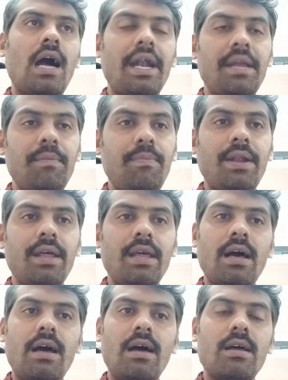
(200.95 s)

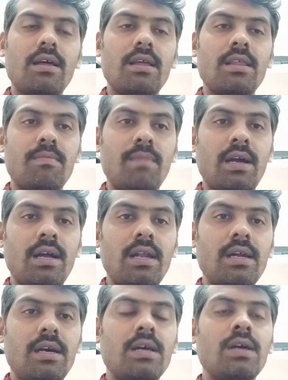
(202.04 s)
அடிப்படையாக
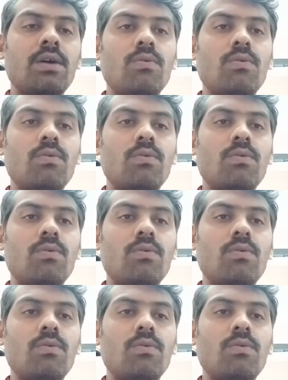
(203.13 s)
மக்களுக்கு